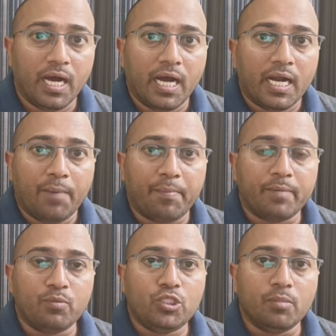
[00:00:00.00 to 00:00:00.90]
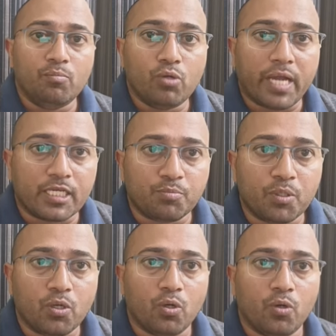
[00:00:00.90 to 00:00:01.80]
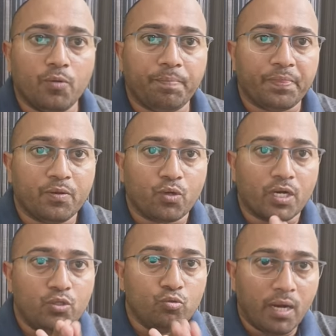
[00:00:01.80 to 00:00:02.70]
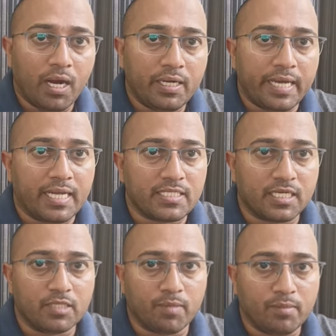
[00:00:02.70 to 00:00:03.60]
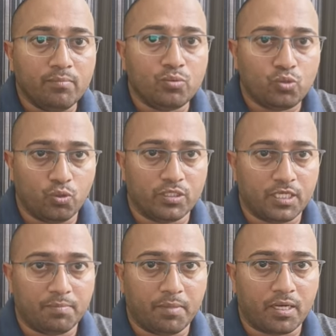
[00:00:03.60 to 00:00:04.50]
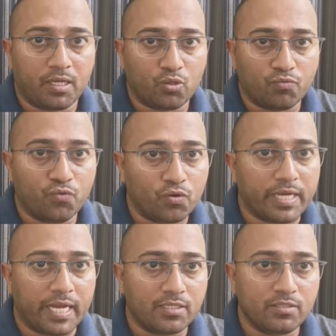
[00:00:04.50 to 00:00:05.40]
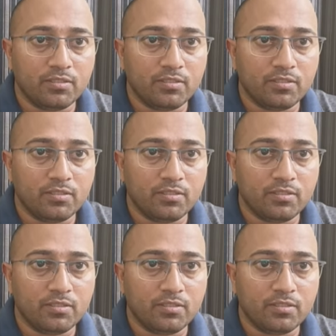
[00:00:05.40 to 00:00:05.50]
మనము జమ్మూ కాశ్మీర్లో ఒక డుమాల్ డ్యాన్స్ అనేది మనం చూడొచ్చు అనమాట అదొక ఫోక్ డ్యాన్స్